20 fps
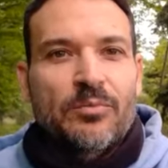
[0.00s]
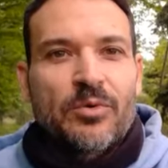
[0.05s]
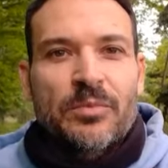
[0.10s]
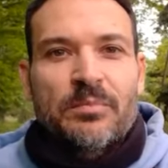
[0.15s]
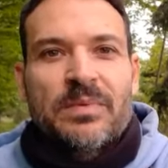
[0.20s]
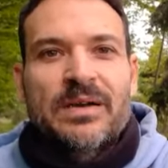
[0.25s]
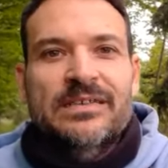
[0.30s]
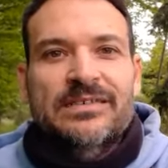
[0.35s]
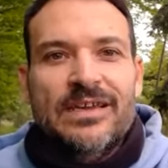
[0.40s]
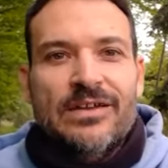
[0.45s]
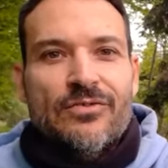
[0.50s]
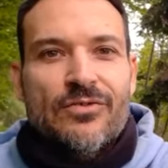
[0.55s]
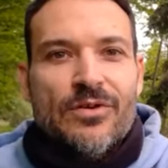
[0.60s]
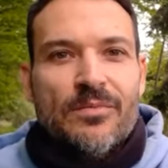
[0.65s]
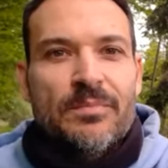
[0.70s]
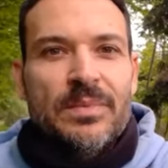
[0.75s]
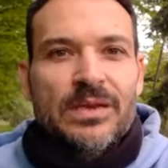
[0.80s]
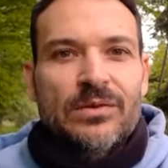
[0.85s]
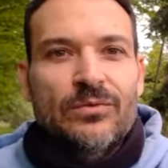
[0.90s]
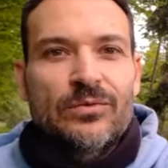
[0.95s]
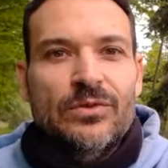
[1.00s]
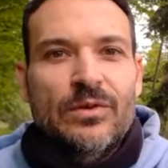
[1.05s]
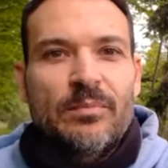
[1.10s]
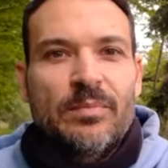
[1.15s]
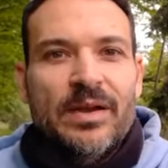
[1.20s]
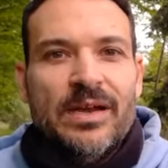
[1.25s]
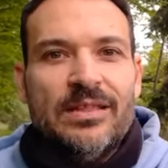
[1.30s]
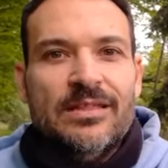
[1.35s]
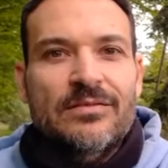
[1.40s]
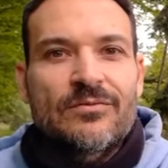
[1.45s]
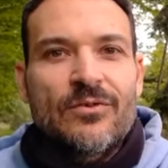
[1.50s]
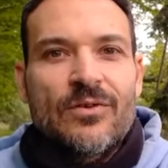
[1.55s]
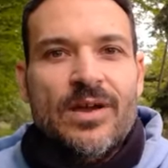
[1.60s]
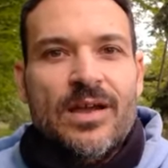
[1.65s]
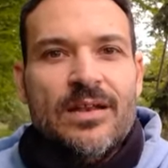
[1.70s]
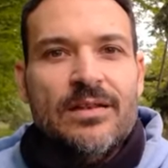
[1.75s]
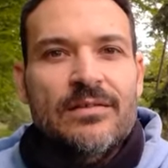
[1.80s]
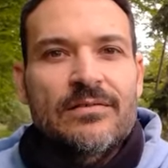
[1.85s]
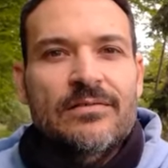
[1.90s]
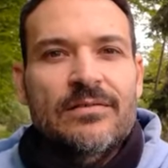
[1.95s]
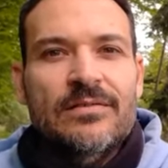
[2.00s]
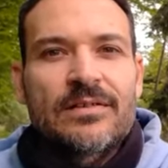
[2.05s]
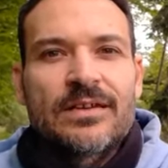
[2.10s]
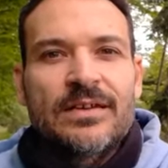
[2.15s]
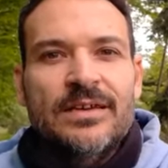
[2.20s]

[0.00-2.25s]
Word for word: pues pasar unos minutos para dibujarlo